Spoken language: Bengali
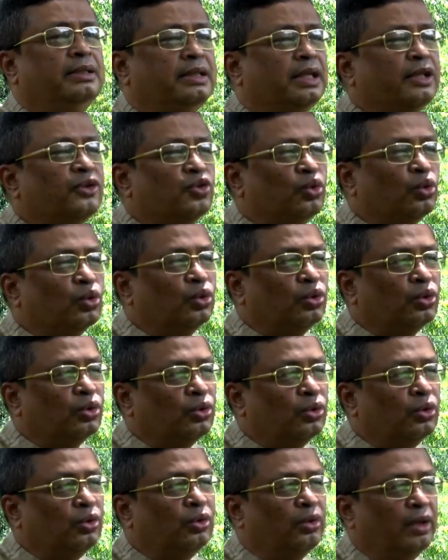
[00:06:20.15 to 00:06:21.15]
যে
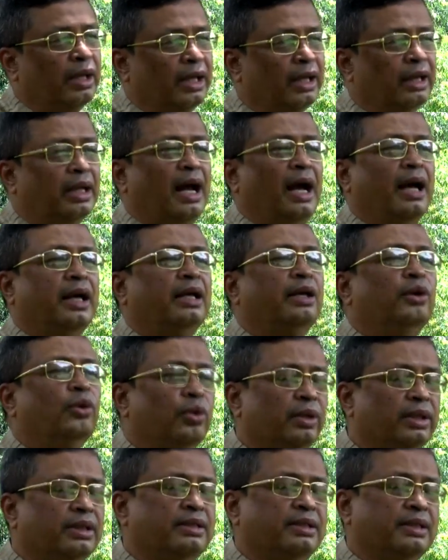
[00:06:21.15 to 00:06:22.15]
যুদ্ধগুলো এর আগে
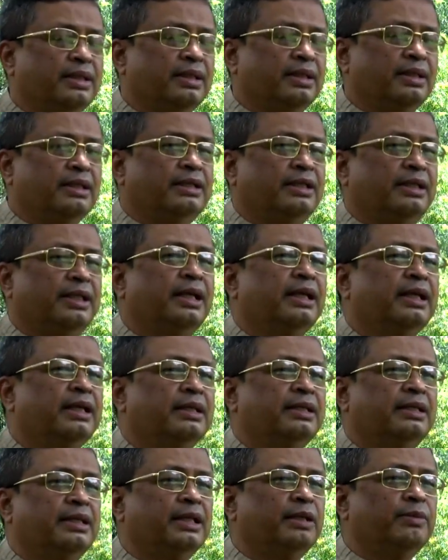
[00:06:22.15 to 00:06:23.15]
হয়েছে
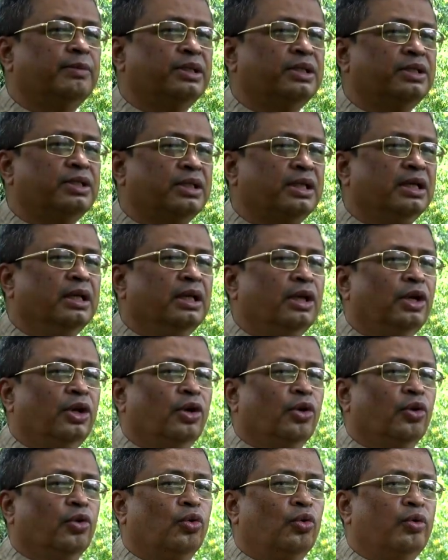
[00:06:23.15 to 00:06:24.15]
সেখানে দেখবেন যে
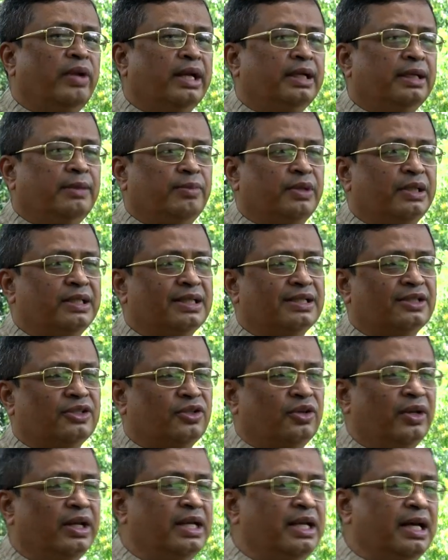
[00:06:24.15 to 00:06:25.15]
কোনো একটা বিশেষ
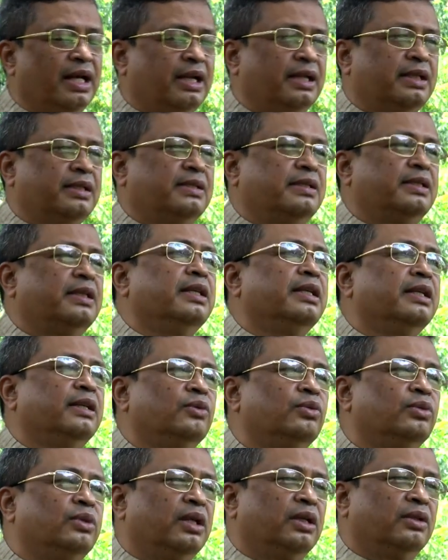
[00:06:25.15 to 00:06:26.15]
শ্রেণী আর একটা
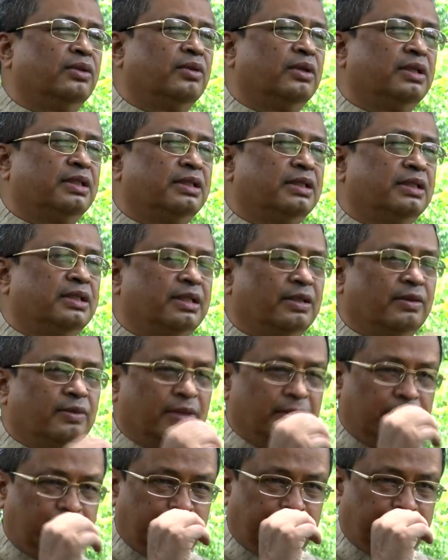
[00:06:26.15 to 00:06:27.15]
শ্রেণীকে উৎখাত করার চেষ্টা
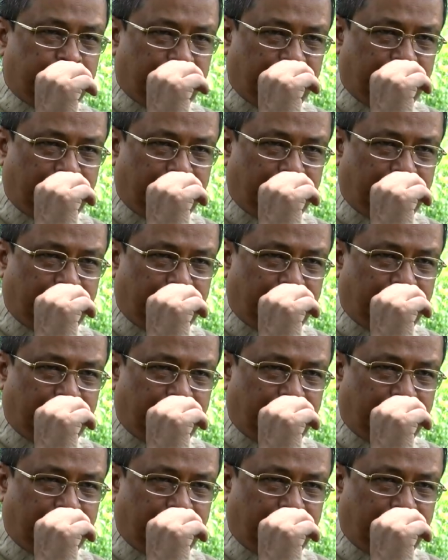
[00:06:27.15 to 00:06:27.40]
করেছে